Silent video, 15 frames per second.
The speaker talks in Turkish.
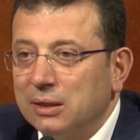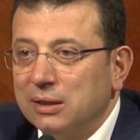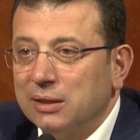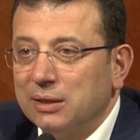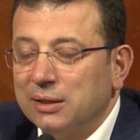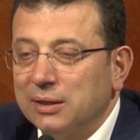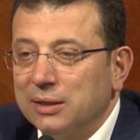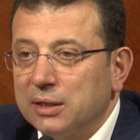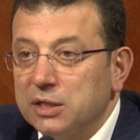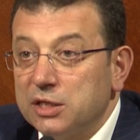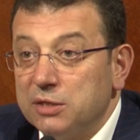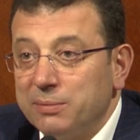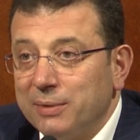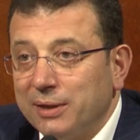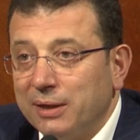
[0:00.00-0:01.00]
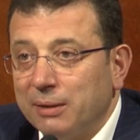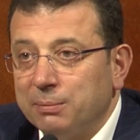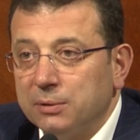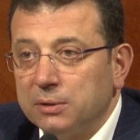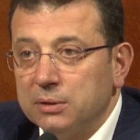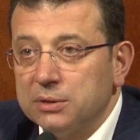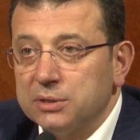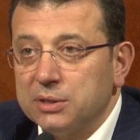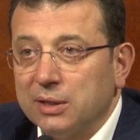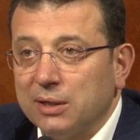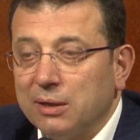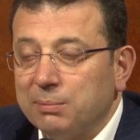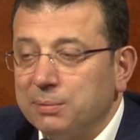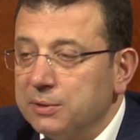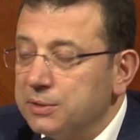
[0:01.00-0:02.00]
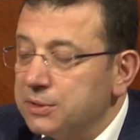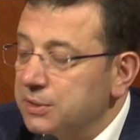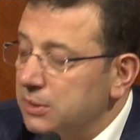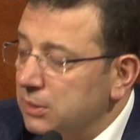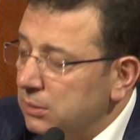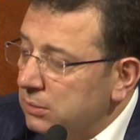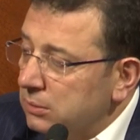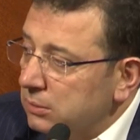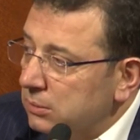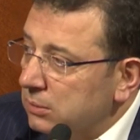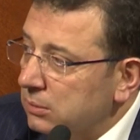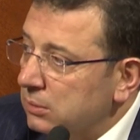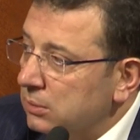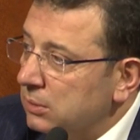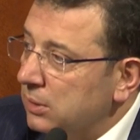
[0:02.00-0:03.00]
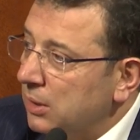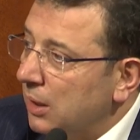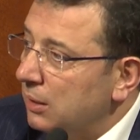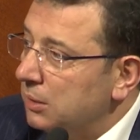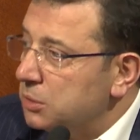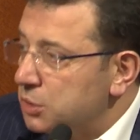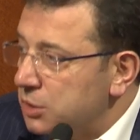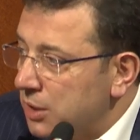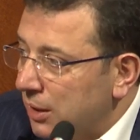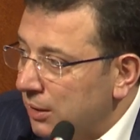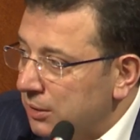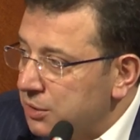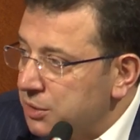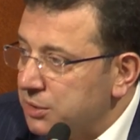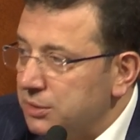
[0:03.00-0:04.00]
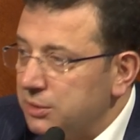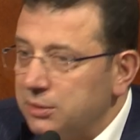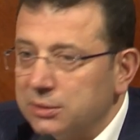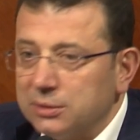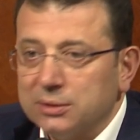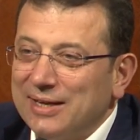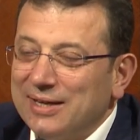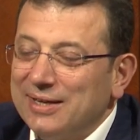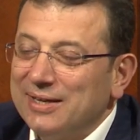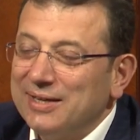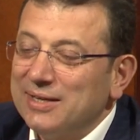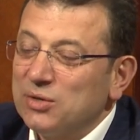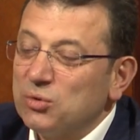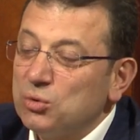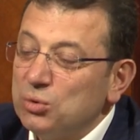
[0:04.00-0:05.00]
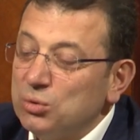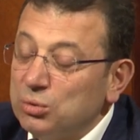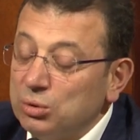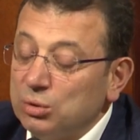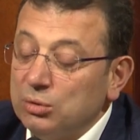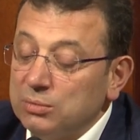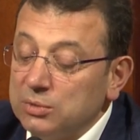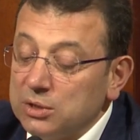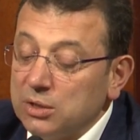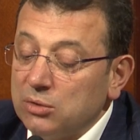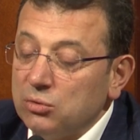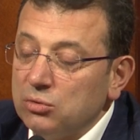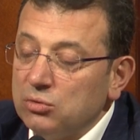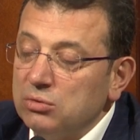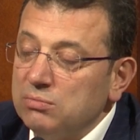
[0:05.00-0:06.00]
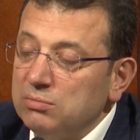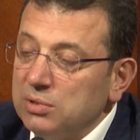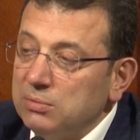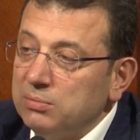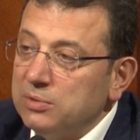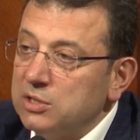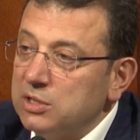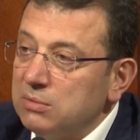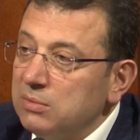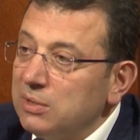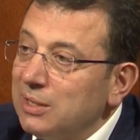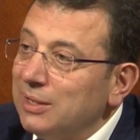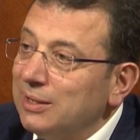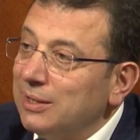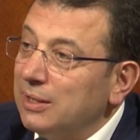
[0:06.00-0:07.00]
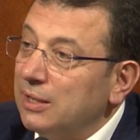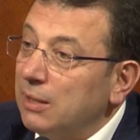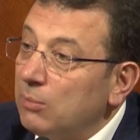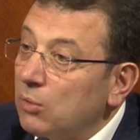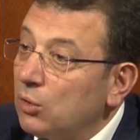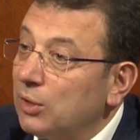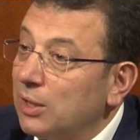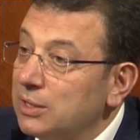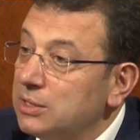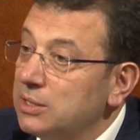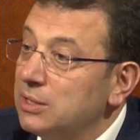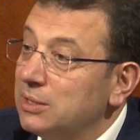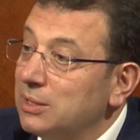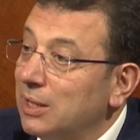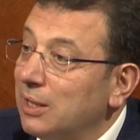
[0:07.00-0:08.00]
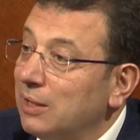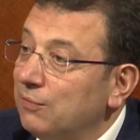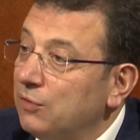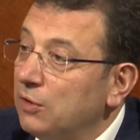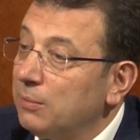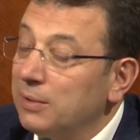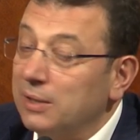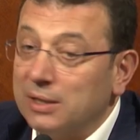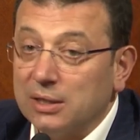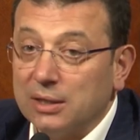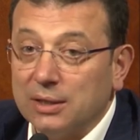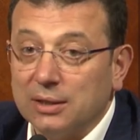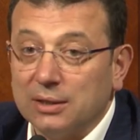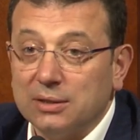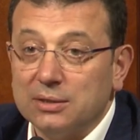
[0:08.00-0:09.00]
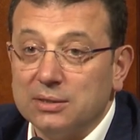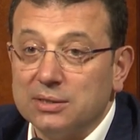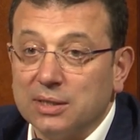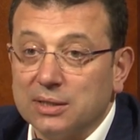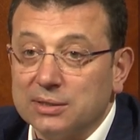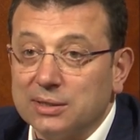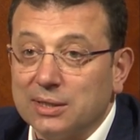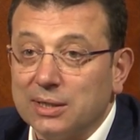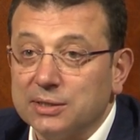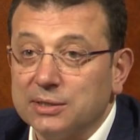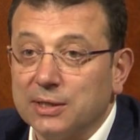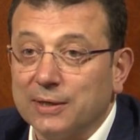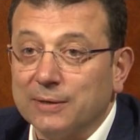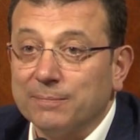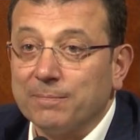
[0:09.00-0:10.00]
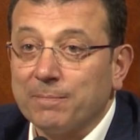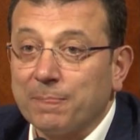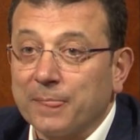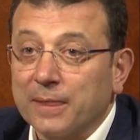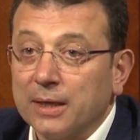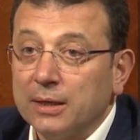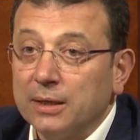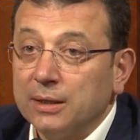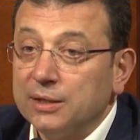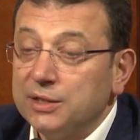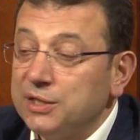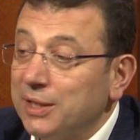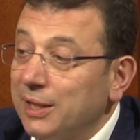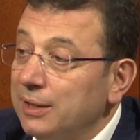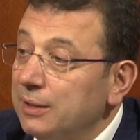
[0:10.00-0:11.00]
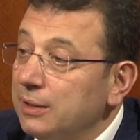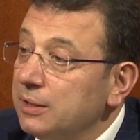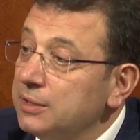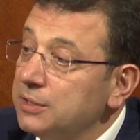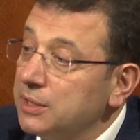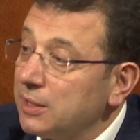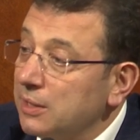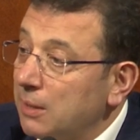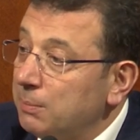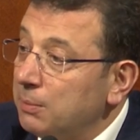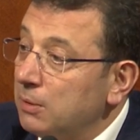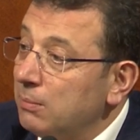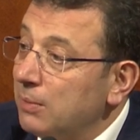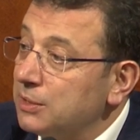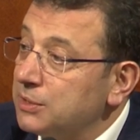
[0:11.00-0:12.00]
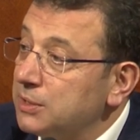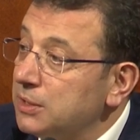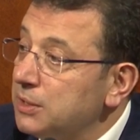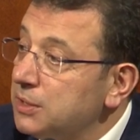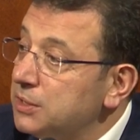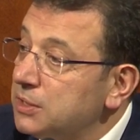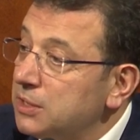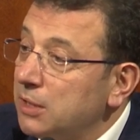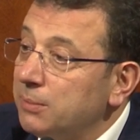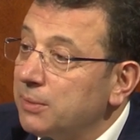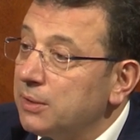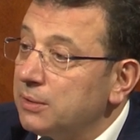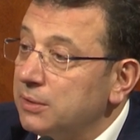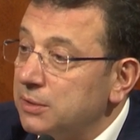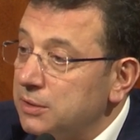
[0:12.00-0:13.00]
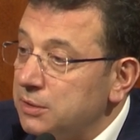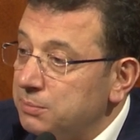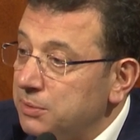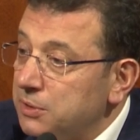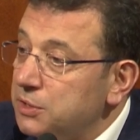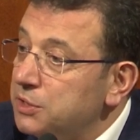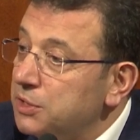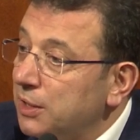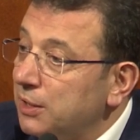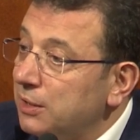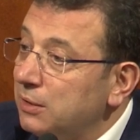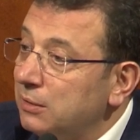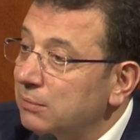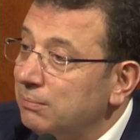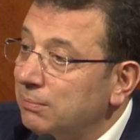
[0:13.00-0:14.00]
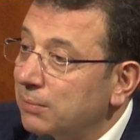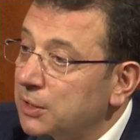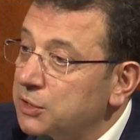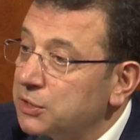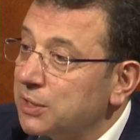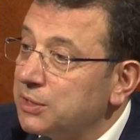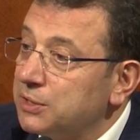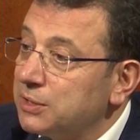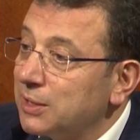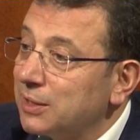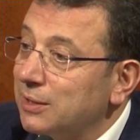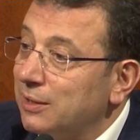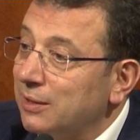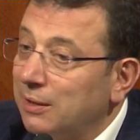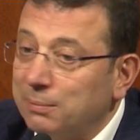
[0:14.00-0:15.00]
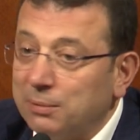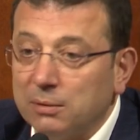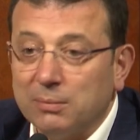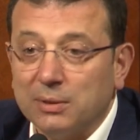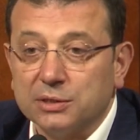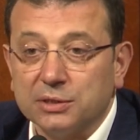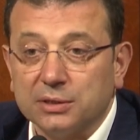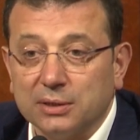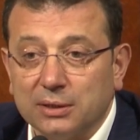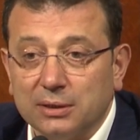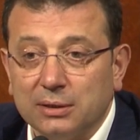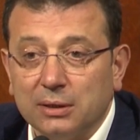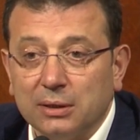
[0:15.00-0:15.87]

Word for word: e, kime yapılırsa yapılsın e, yanlış yanlıştır. E, kültürümüze uygun bir biçimiyle de demokrasiyi tariflemek gerekirse esasen kendinize yapılmasını istemediğiniz bir şeyin başkasına da yapılmasını